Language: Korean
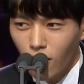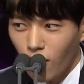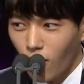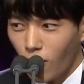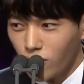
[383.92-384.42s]

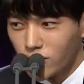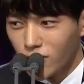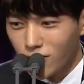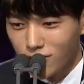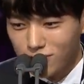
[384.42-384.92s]
어,
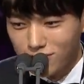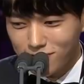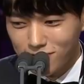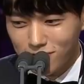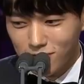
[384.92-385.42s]
우선
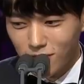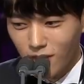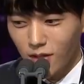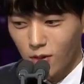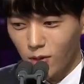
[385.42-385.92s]

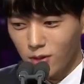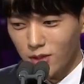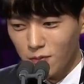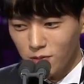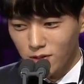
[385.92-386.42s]
이렇게
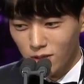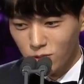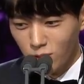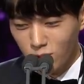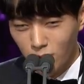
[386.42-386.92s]
뜻깊은 상
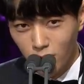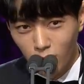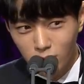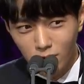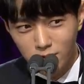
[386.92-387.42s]
주셔서 정말
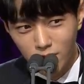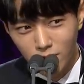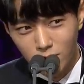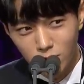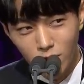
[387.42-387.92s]
너무
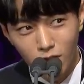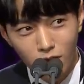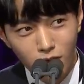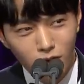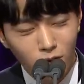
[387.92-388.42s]
감사드리고요.
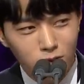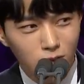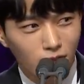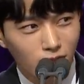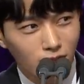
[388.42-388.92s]
어,
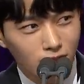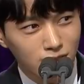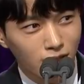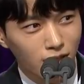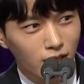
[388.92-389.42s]
저희 단언한
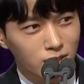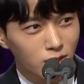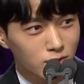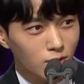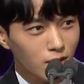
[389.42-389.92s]
사랑의
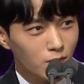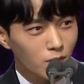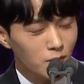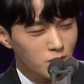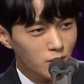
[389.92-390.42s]
이정석
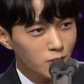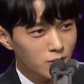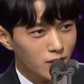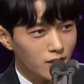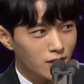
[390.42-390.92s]
감독님, 최영규
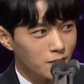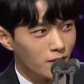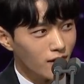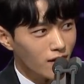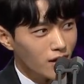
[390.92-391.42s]
작가님,
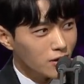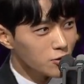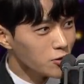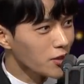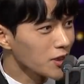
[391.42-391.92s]

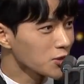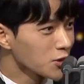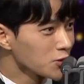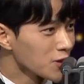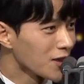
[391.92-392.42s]
그리고
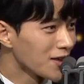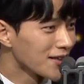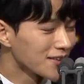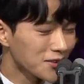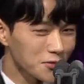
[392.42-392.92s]
예성이
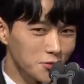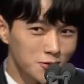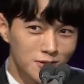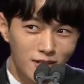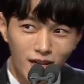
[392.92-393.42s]
누나,
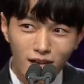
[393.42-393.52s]
그리고